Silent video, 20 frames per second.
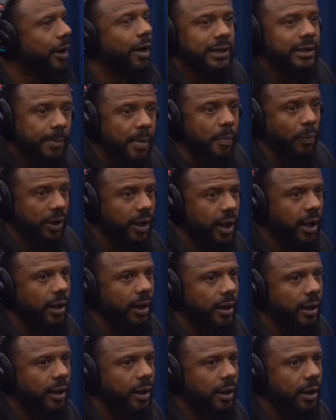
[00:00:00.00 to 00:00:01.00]
Sabe por quê?
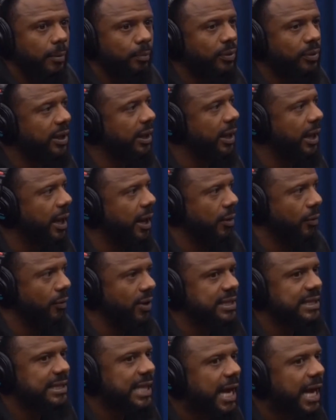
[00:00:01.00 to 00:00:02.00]
Porque é o
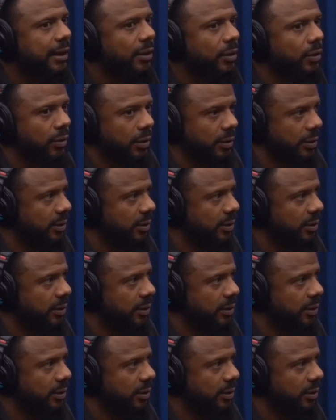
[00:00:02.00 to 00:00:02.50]
Estado.